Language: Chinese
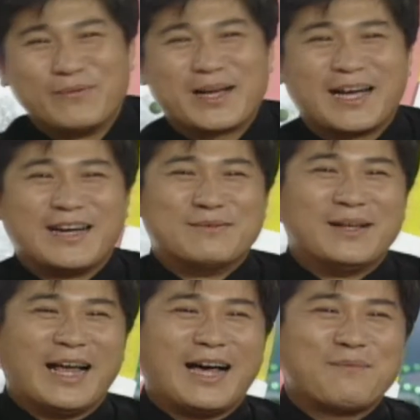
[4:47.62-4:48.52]
我们看看
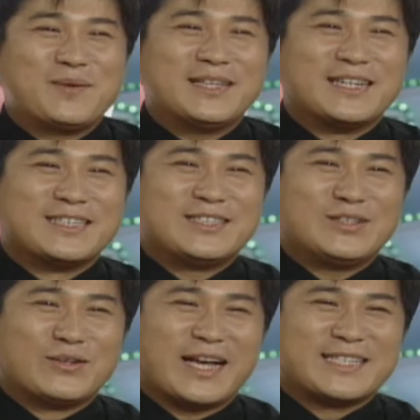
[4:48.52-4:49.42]
阿 B 的
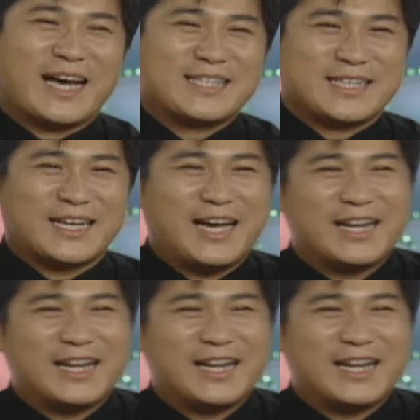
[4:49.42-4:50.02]
鸡同鸭讲，请